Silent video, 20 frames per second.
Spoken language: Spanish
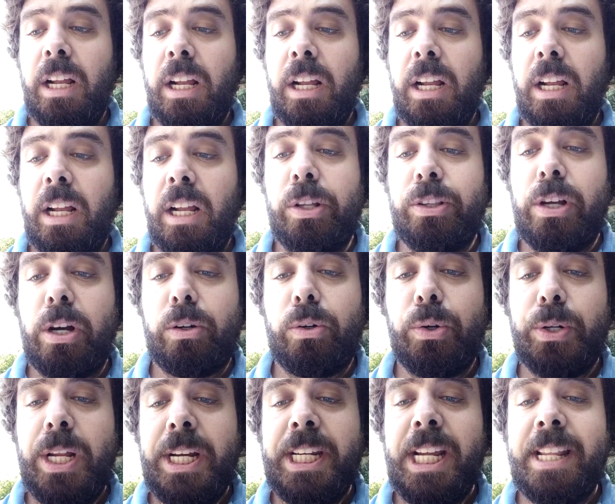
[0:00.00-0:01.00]
Cuando
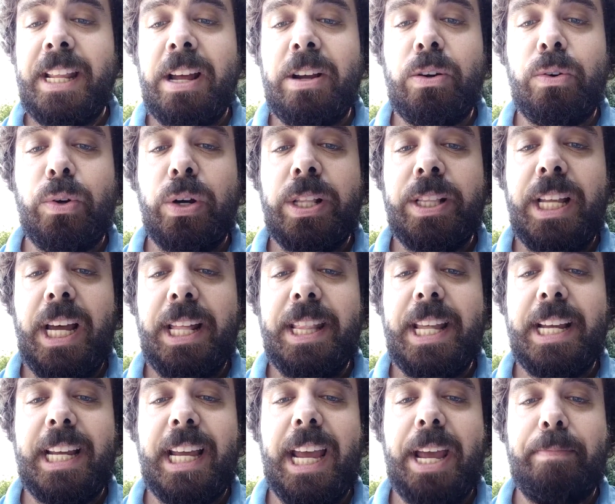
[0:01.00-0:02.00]
acuden se dan cuenta
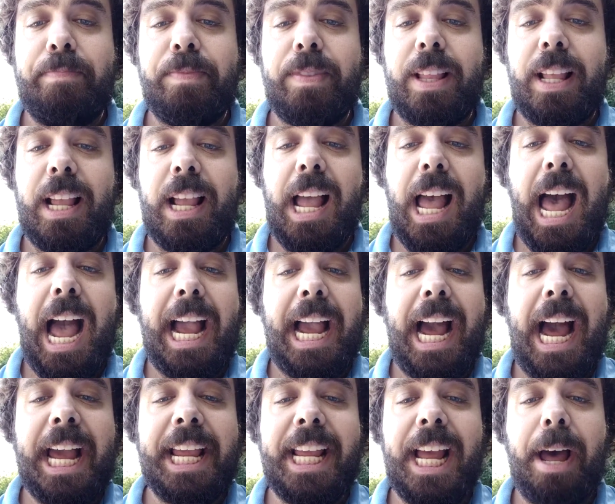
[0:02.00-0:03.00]
de que
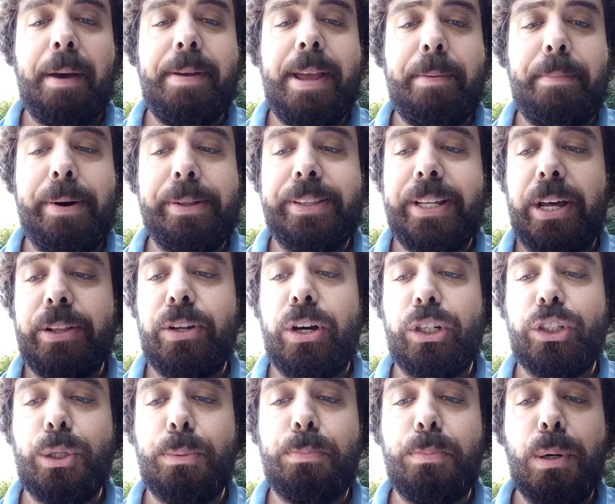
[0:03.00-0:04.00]
acá había matado a
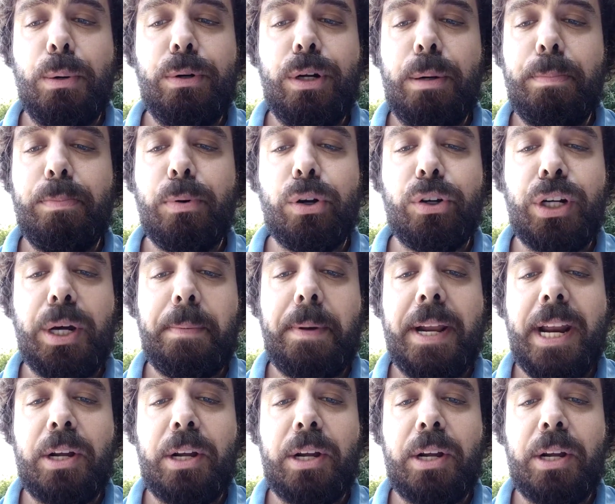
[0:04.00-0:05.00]
su pueblo por no haber
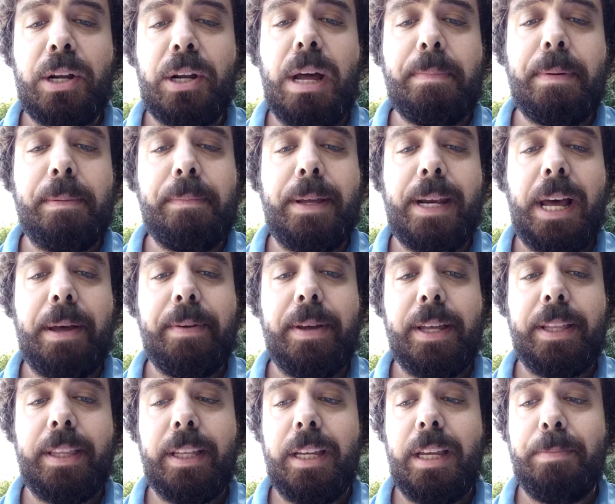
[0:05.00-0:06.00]
acudido la primera
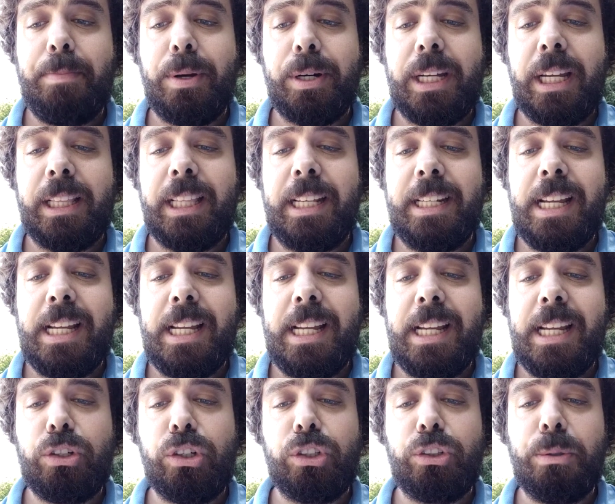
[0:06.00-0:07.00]
vez y porque tenían
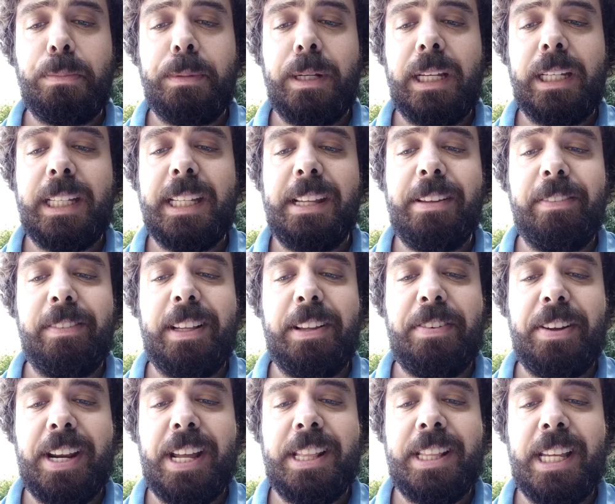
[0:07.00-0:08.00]
unas costumbres
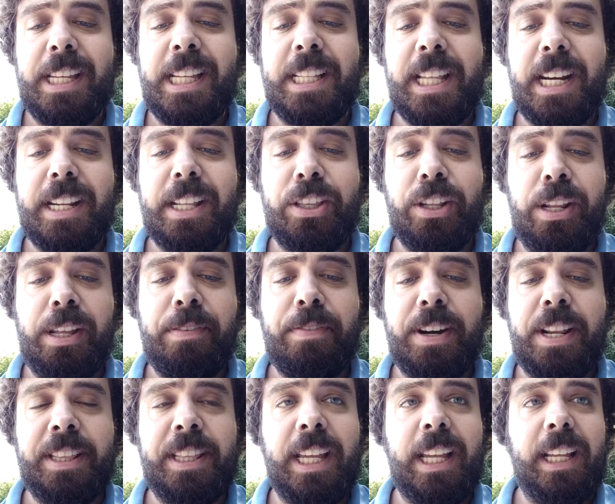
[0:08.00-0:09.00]
diferentes y tradiciones
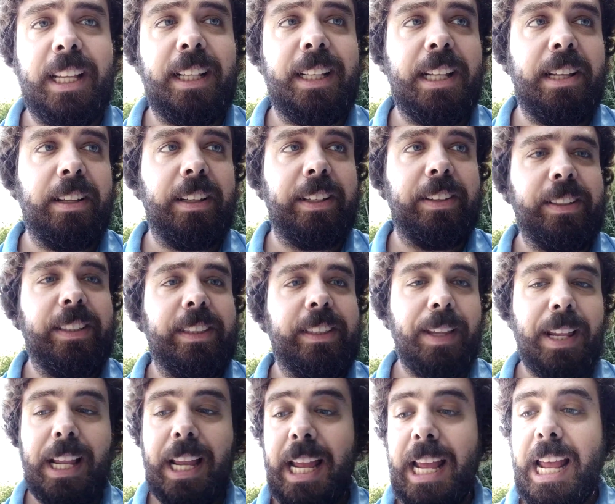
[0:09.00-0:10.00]
diferentes.
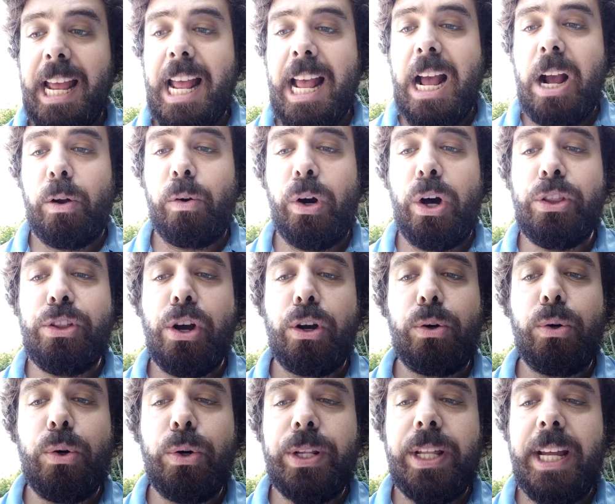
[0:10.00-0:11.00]
Cuando
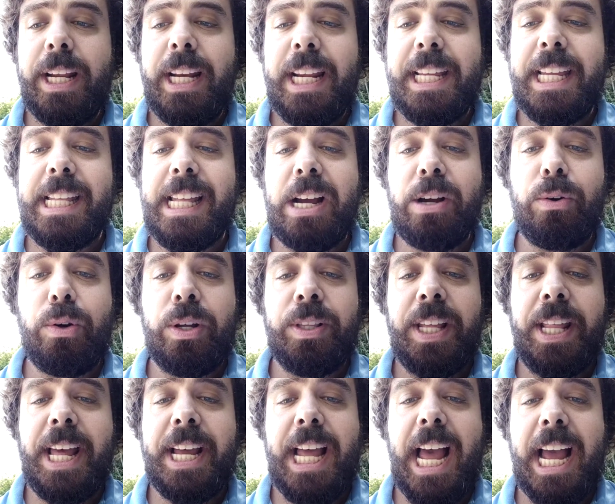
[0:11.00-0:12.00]
acuden se dan cuenta
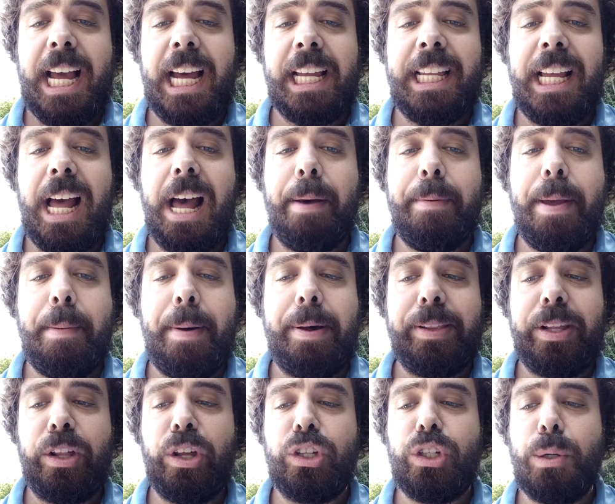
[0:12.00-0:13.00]
de que Acasa había
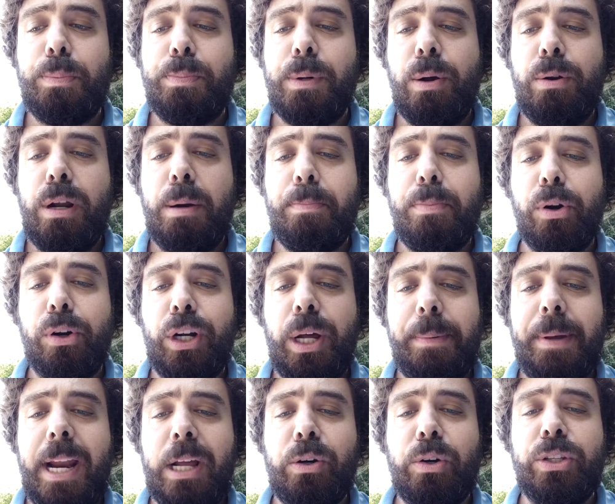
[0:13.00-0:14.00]
matado a su pueblo por no
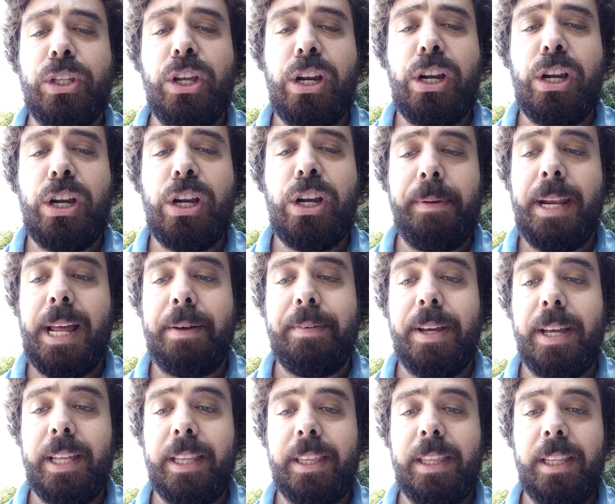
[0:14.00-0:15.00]
haber acudido la primera
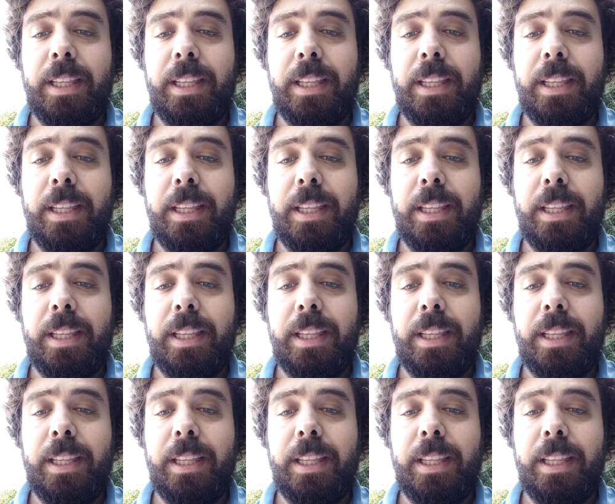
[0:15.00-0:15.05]
vez